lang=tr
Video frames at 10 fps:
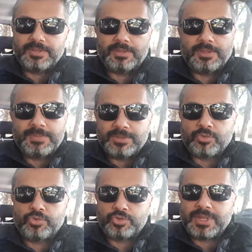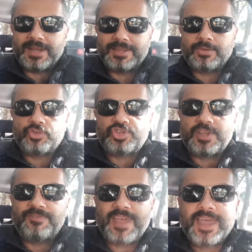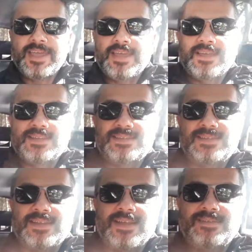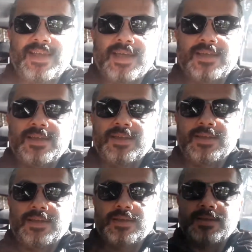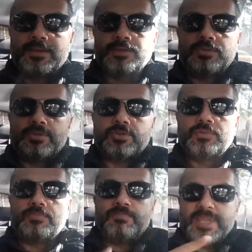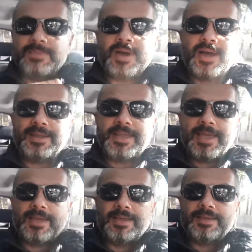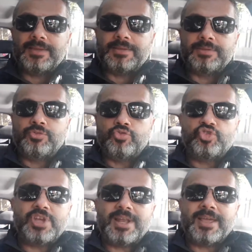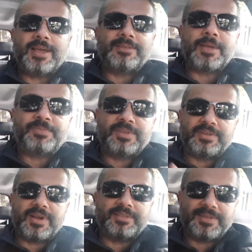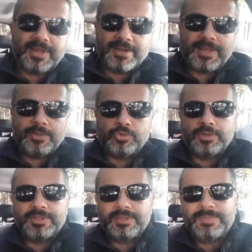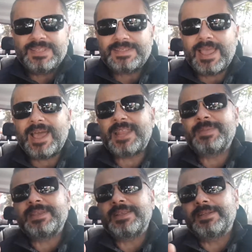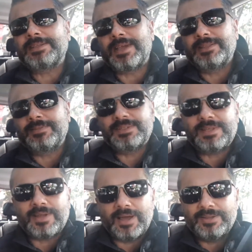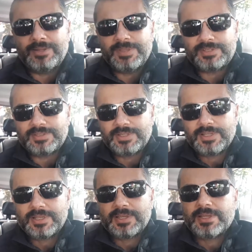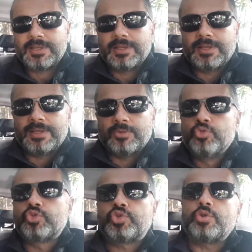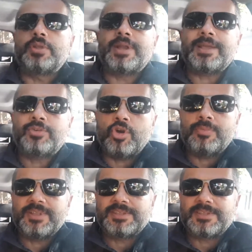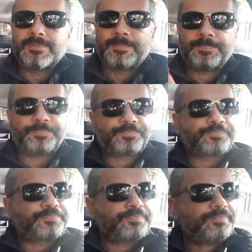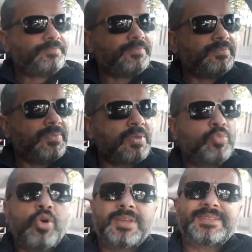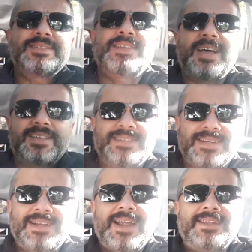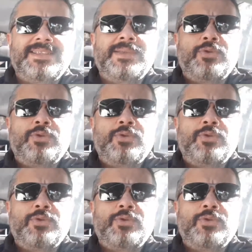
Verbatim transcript: 1900'lerden e, önce ve sanata, mimariye, güncel hayata yaptığı katkılardan dolayı biz Ermenileri kendimizden ayrı bir unsur olarak görmedik. Bu aslında Azerilerde de